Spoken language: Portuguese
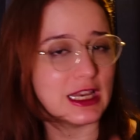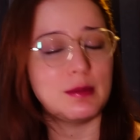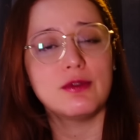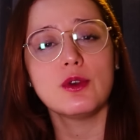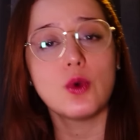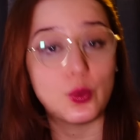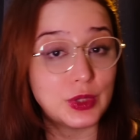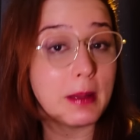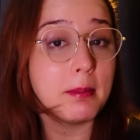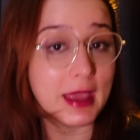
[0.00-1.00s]
anime ficou
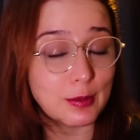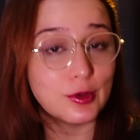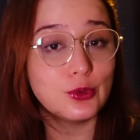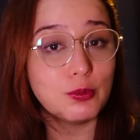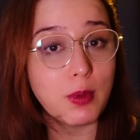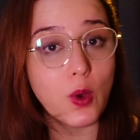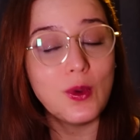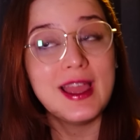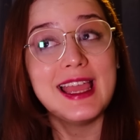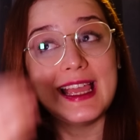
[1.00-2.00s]
também muito bom.
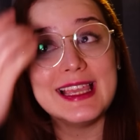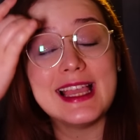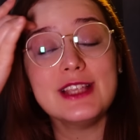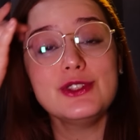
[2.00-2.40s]
E aí